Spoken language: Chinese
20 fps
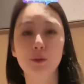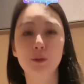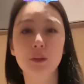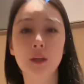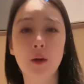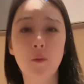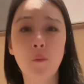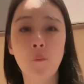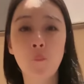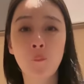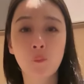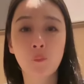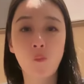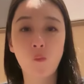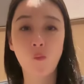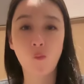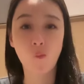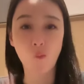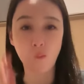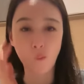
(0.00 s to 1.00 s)
就是，
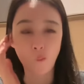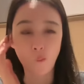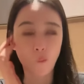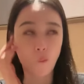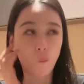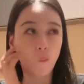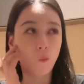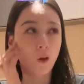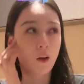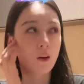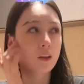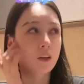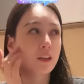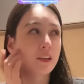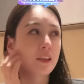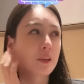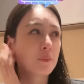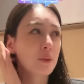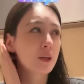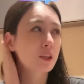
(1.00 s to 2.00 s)

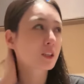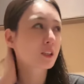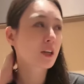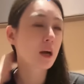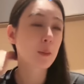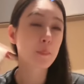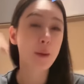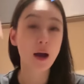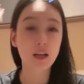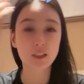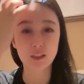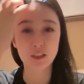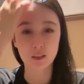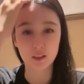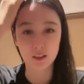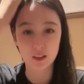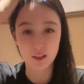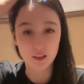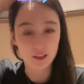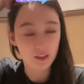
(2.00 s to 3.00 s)
跟你们正儿八经
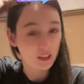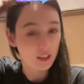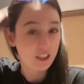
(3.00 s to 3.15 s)
的